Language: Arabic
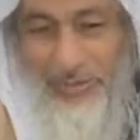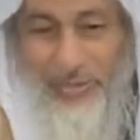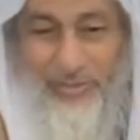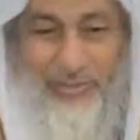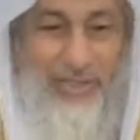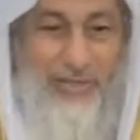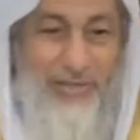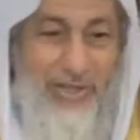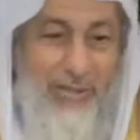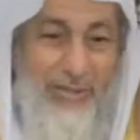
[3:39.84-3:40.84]
وإن لم
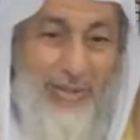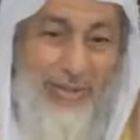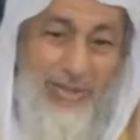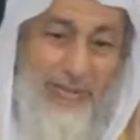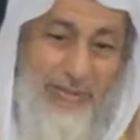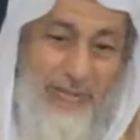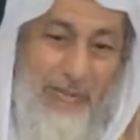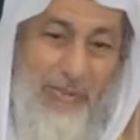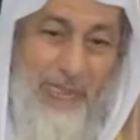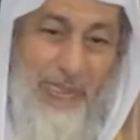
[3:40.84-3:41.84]
تحلف ضاع المال
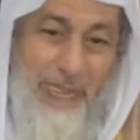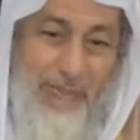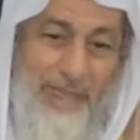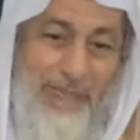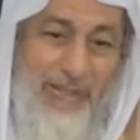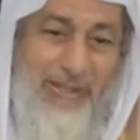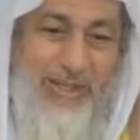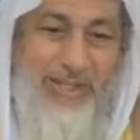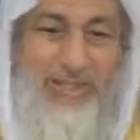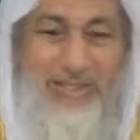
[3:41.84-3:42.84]

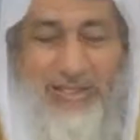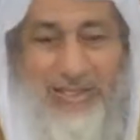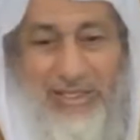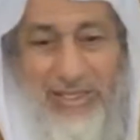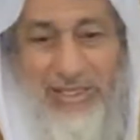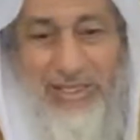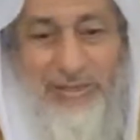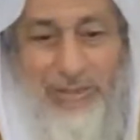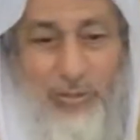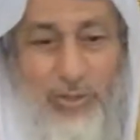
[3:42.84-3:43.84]
فأحيانا
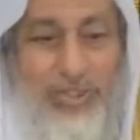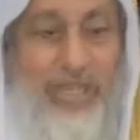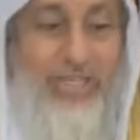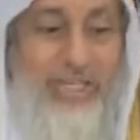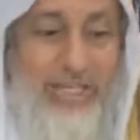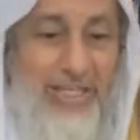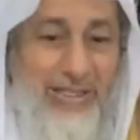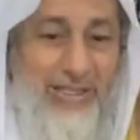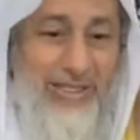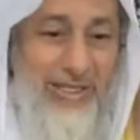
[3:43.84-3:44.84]
كفتوى
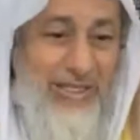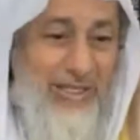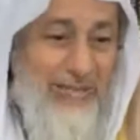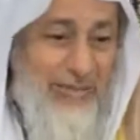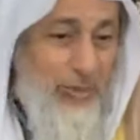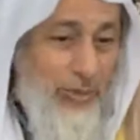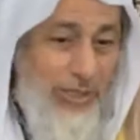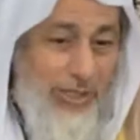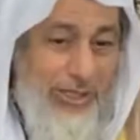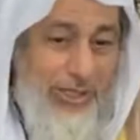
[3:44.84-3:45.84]
اجتهادية ليست
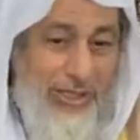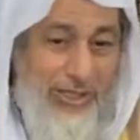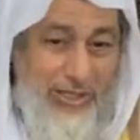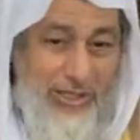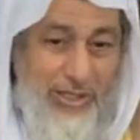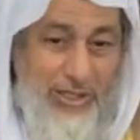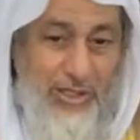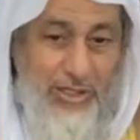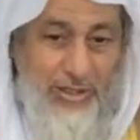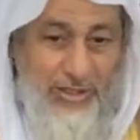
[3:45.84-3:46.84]
فتوى
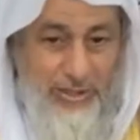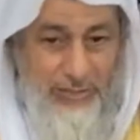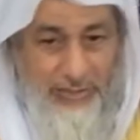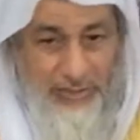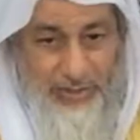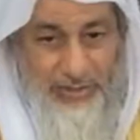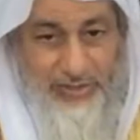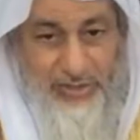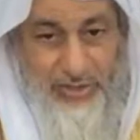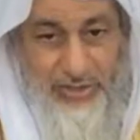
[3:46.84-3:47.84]
آه،
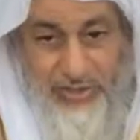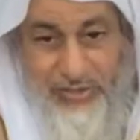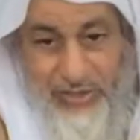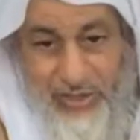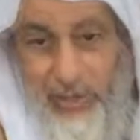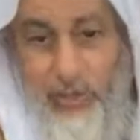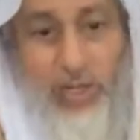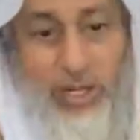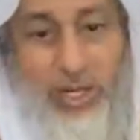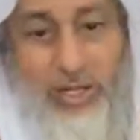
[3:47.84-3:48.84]
بالنص النص أن
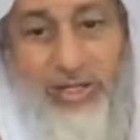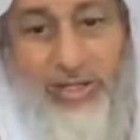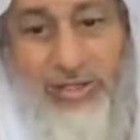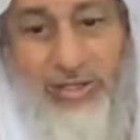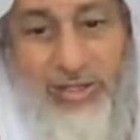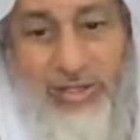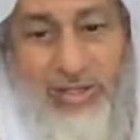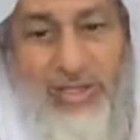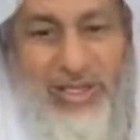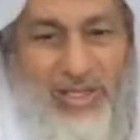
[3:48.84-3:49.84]
نقول الحق
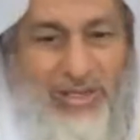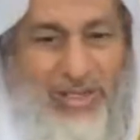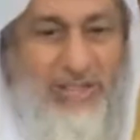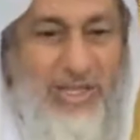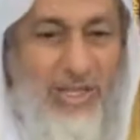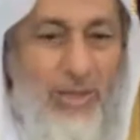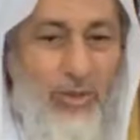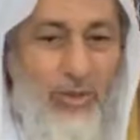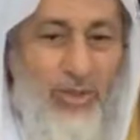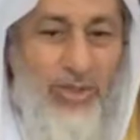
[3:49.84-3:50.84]
النص
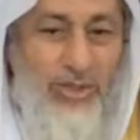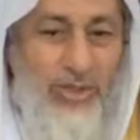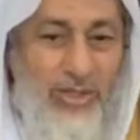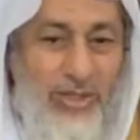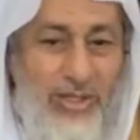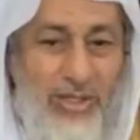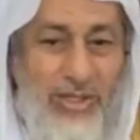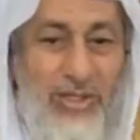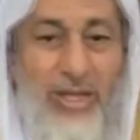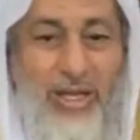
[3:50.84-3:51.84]
أن نقول
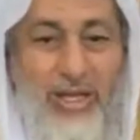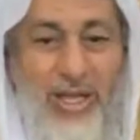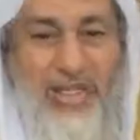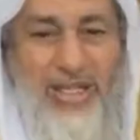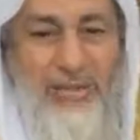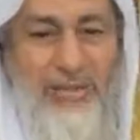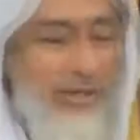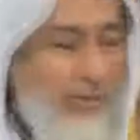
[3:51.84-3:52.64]
الحق